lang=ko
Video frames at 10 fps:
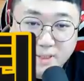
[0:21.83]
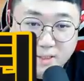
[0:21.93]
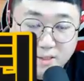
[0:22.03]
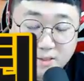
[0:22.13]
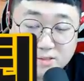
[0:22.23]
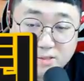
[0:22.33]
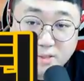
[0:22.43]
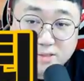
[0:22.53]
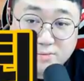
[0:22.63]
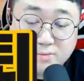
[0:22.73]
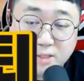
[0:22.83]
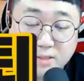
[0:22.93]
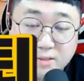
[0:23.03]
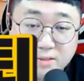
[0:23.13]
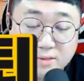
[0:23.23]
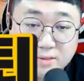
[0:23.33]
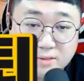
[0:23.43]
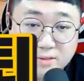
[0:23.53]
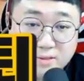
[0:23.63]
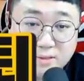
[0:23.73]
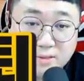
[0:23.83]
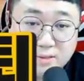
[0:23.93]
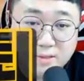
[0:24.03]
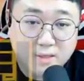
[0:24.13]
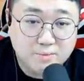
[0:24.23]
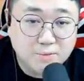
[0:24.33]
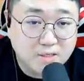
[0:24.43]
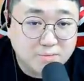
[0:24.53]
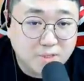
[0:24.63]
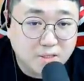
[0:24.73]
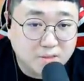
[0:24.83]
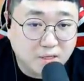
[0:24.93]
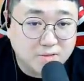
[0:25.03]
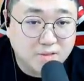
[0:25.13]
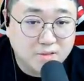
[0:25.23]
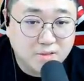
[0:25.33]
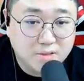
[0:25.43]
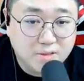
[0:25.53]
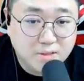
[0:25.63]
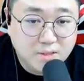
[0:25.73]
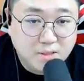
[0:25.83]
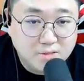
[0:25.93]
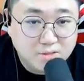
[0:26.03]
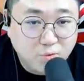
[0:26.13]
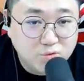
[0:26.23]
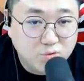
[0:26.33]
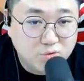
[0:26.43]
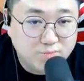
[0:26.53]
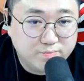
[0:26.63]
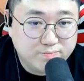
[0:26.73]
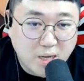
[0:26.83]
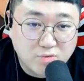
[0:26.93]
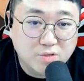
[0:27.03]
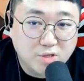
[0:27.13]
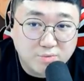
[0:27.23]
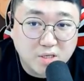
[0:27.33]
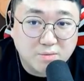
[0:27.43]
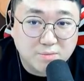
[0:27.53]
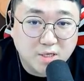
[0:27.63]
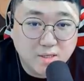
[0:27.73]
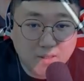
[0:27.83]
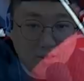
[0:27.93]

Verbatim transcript: 뭐, 안녕하세요 반갑습니다 네. а 아, 미안합니다 뭐 강대- 꼴찌다 목소리 저 목소리 좀 바꿀게요 미안합니다